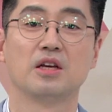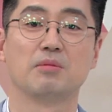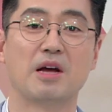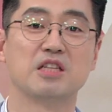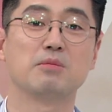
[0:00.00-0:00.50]

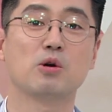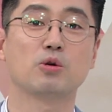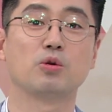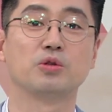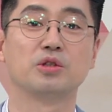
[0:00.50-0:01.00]

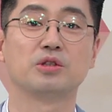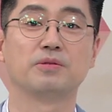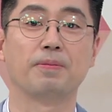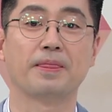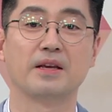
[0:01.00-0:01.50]

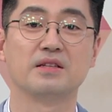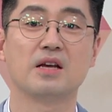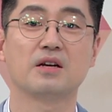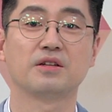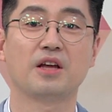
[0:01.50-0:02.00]
마지막으로는
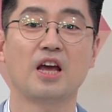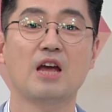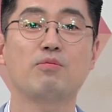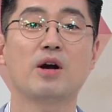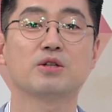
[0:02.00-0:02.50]
이상근의
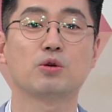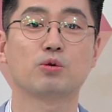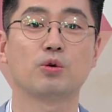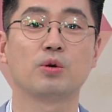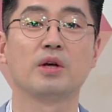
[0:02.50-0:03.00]

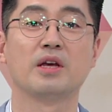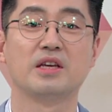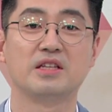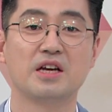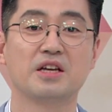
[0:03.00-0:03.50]
해부학적으로
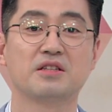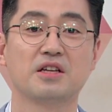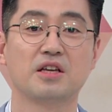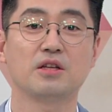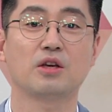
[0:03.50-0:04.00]
이상이
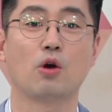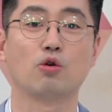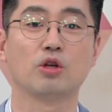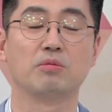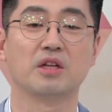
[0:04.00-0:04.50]
생긴
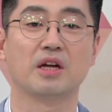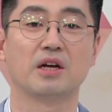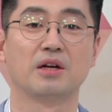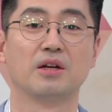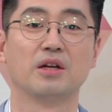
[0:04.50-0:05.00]
경우입니다.